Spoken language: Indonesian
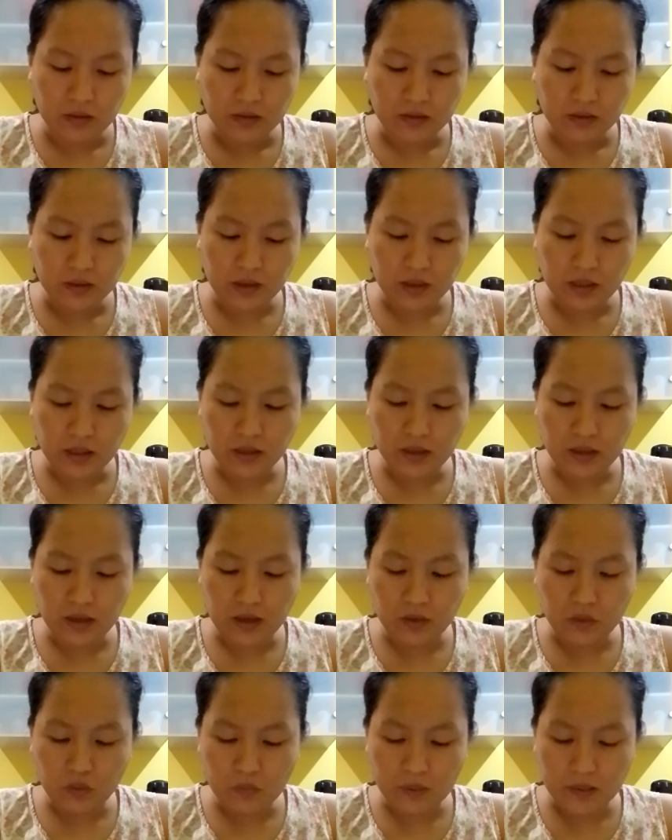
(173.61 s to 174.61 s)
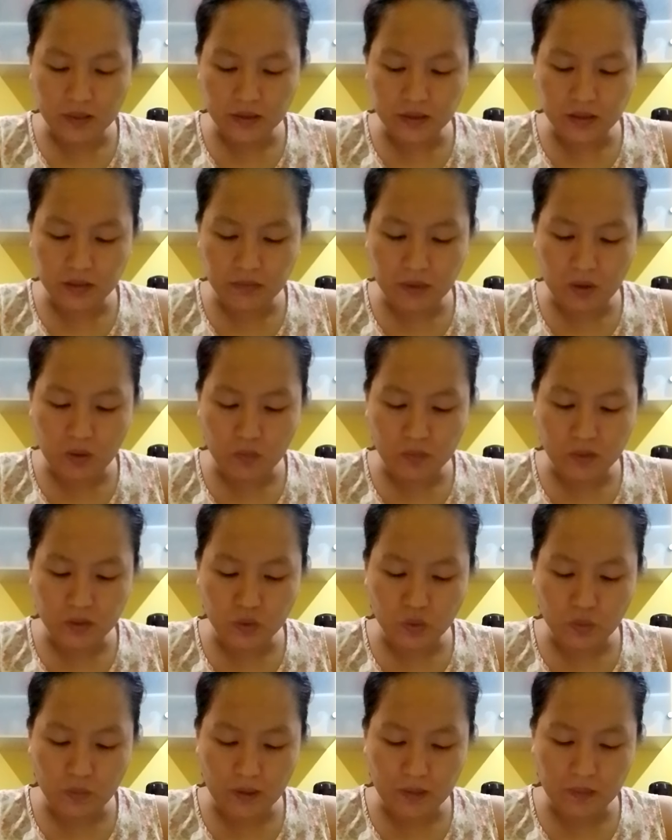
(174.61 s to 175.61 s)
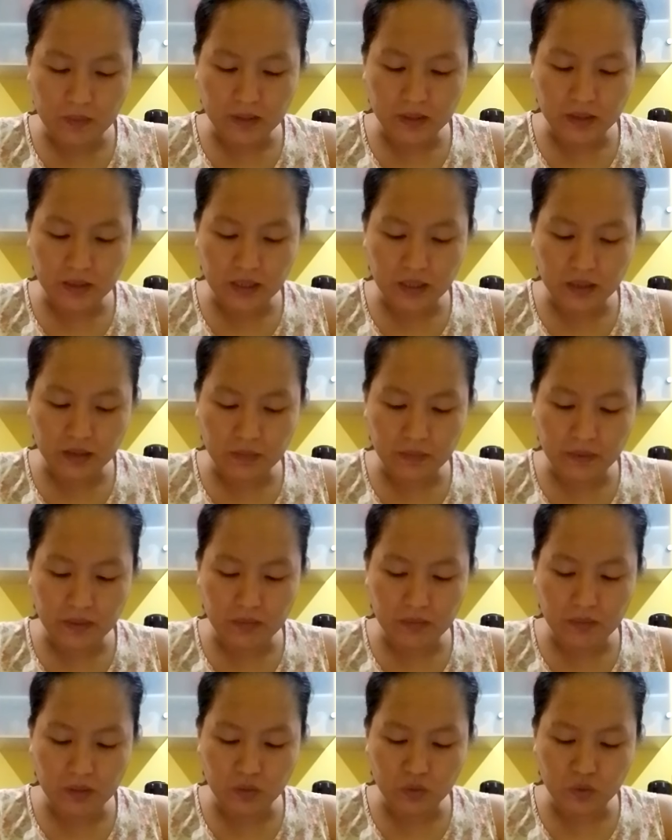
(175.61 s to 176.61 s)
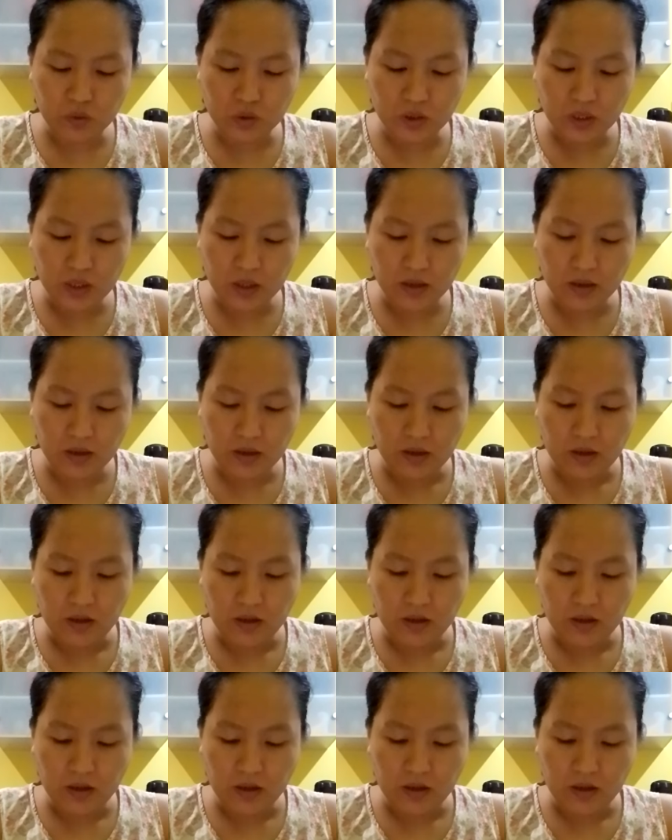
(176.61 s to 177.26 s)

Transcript: Sekiranya aku masih mau mencoba berkenan kepada manusia,